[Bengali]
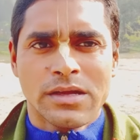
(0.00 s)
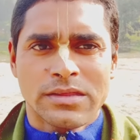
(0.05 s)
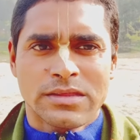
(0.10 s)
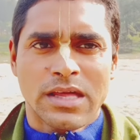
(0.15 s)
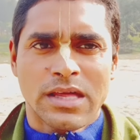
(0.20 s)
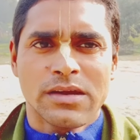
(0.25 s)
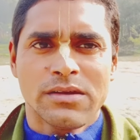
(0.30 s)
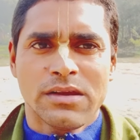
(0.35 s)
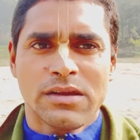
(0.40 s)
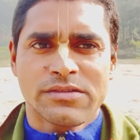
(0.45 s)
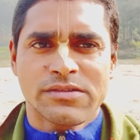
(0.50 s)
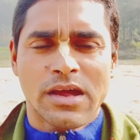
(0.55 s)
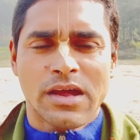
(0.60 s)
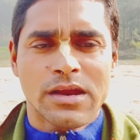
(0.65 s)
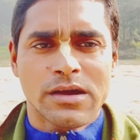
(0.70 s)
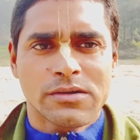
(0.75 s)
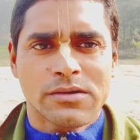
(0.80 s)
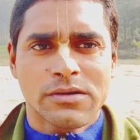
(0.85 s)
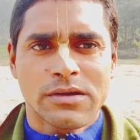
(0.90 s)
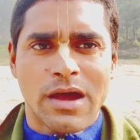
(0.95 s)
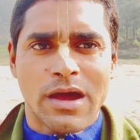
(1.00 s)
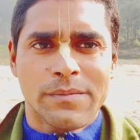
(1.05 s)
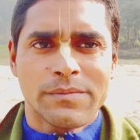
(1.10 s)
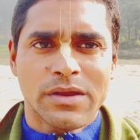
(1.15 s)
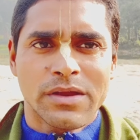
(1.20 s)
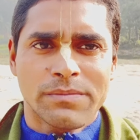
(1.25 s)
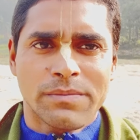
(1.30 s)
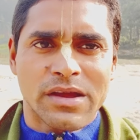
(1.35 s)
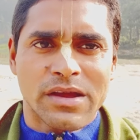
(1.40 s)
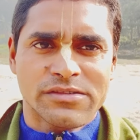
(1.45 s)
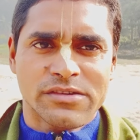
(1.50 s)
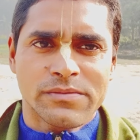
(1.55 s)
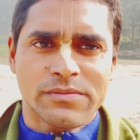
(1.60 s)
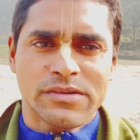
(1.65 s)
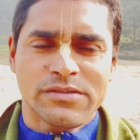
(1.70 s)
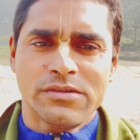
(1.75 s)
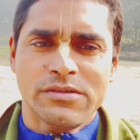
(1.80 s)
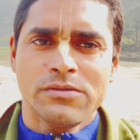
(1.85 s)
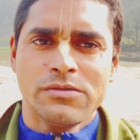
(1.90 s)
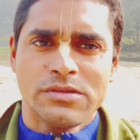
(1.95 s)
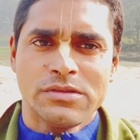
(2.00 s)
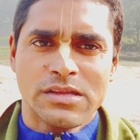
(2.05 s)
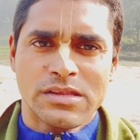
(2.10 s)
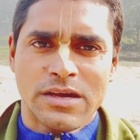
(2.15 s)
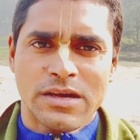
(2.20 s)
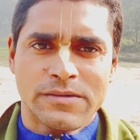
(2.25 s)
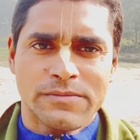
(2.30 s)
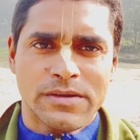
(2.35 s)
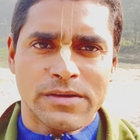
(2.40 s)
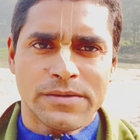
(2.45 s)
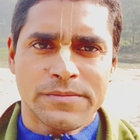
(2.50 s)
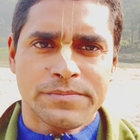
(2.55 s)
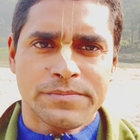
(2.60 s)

তা নাহলে সারাক্ষণ আপনার পাশাপাশি ঘুরতে থাকবে